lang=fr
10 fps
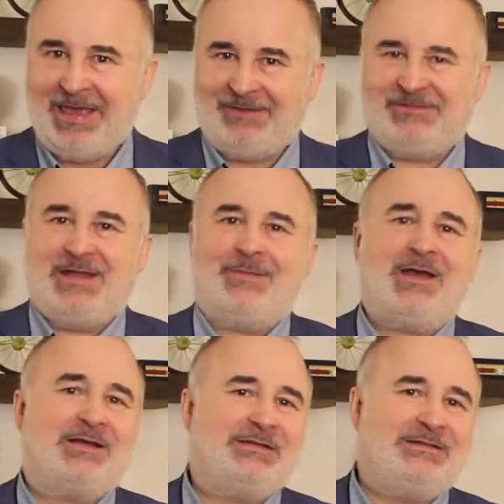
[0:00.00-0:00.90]
Évidemment,
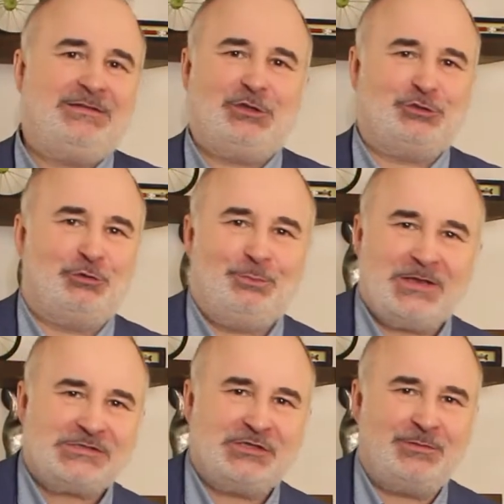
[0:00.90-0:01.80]
il y a d'autres
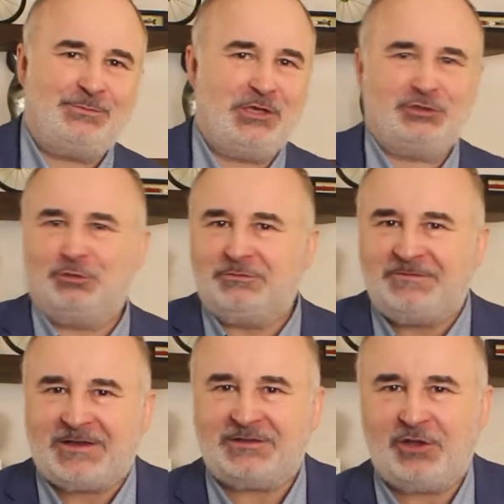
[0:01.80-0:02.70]
personnes, il y a d'autres
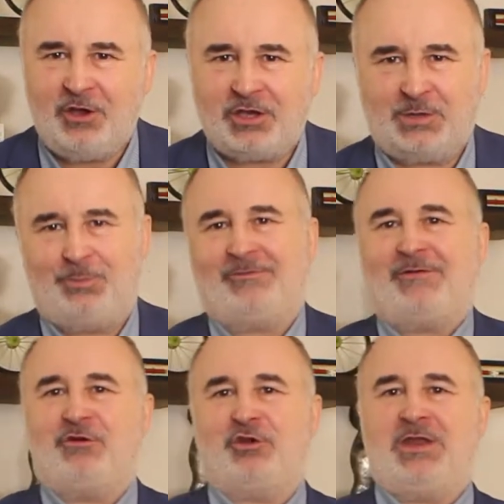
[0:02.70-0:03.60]
facteurs qui peuvent
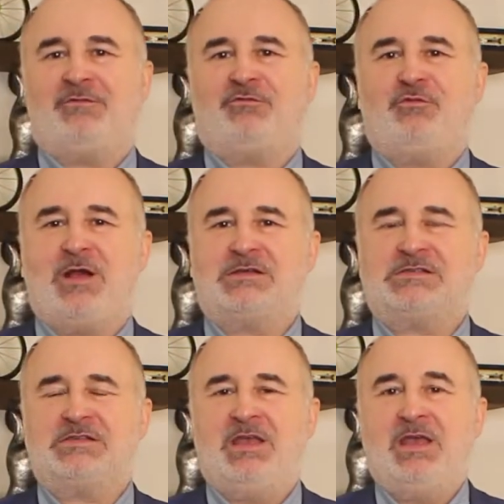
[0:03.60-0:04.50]
avoir une
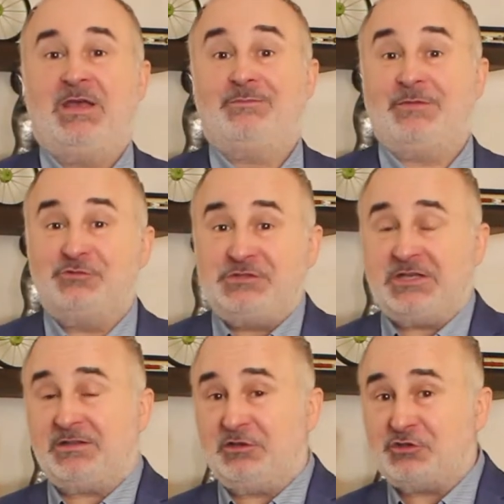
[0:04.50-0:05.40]
influence. Mais vous
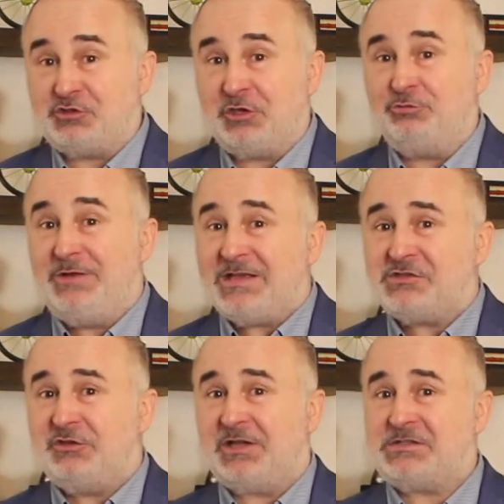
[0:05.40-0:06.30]
êtes le seul ou la
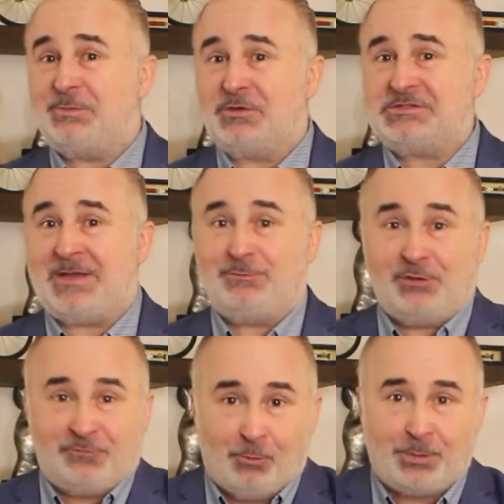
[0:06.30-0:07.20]
seule responsable de
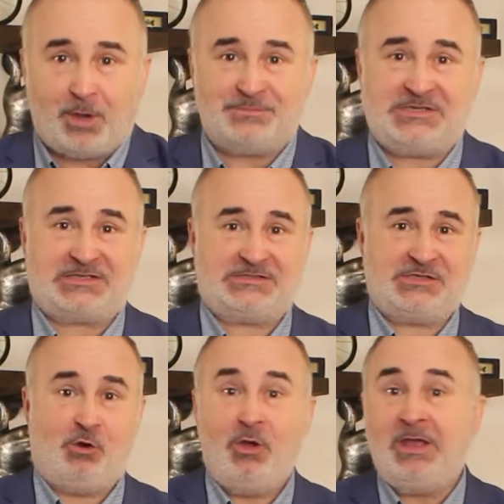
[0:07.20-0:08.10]
vos propres
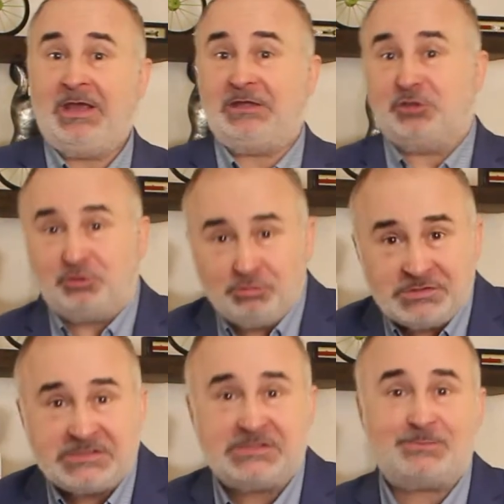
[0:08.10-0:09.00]
actions et de tout
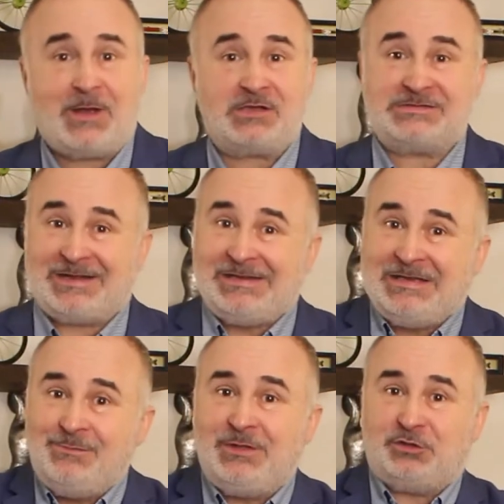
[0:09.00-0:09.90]
ce qui se passe dans les
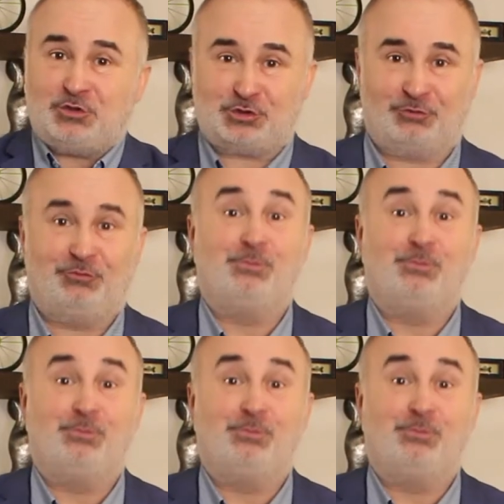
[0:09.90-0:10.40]
limites de ce que vous